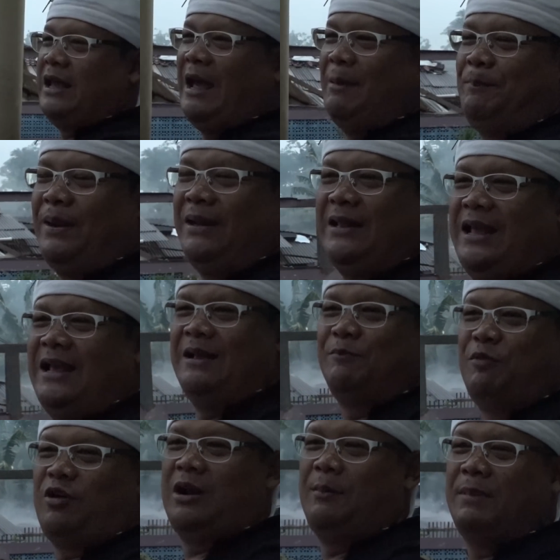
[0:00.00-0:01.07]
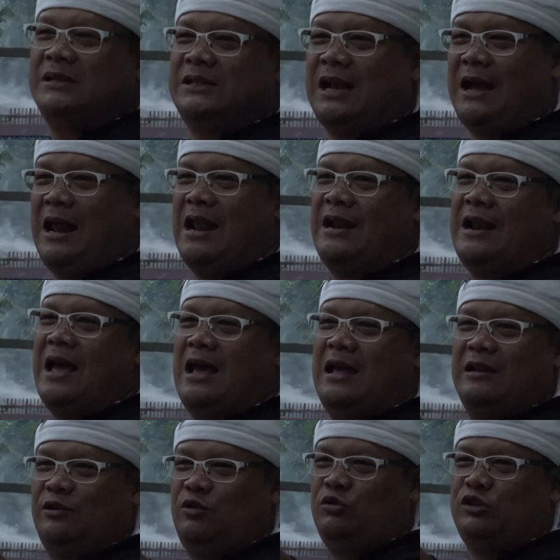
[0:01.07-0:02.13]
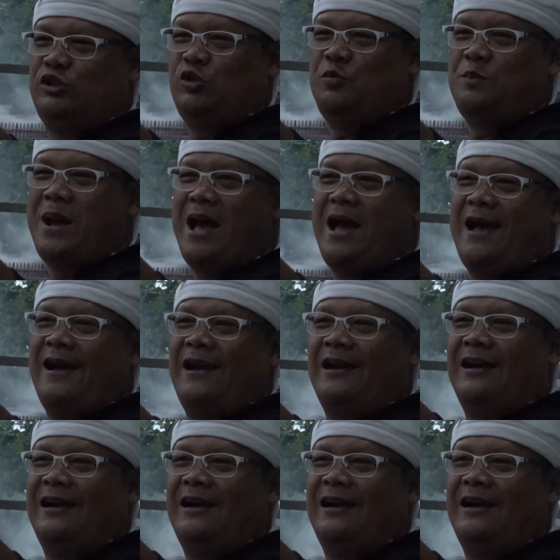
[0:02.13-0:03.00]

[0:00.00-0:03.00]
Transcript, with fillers: everything pokoknya mah sagalana du sumbang